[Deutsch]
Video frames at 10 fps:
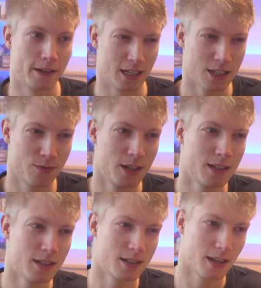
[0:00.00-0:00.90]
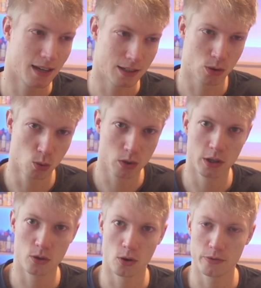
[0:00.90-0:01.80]
das finde ich ist hier ganz gut
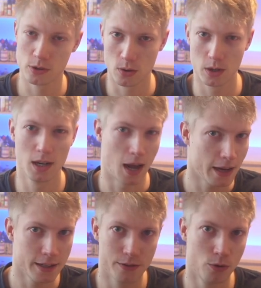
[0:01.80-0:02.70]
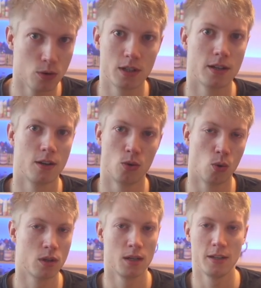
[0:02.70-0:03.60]
getroffen. So eine leicht würzige
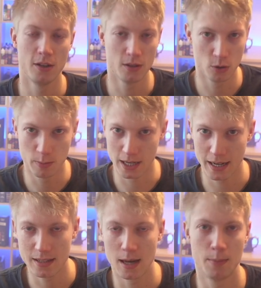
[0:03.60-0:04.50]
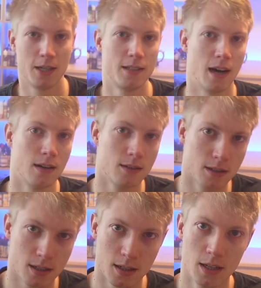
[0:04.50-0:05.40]
Note, die überdeckt aber nicht
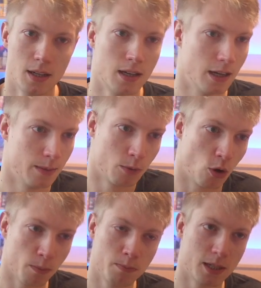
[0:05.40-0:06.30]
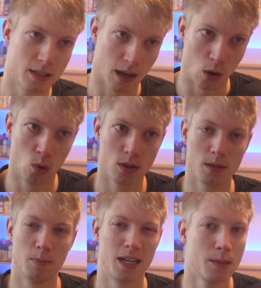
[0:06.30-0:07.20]
alles, ähm, kommt mit
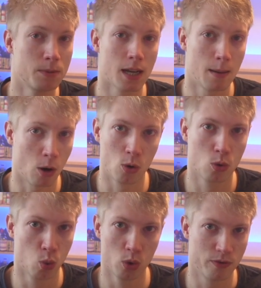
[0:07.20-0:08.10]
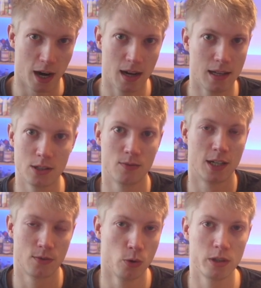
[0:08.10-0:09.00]
raus. Man nimmt sie aber auch gut wahr. Also
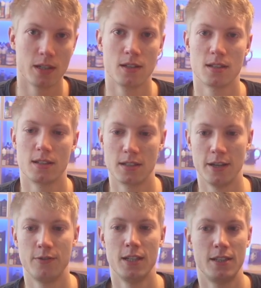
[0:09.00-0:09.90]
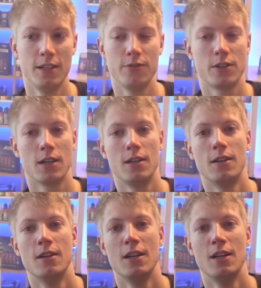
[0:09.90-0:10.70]
was Würziges ist definitiv drin.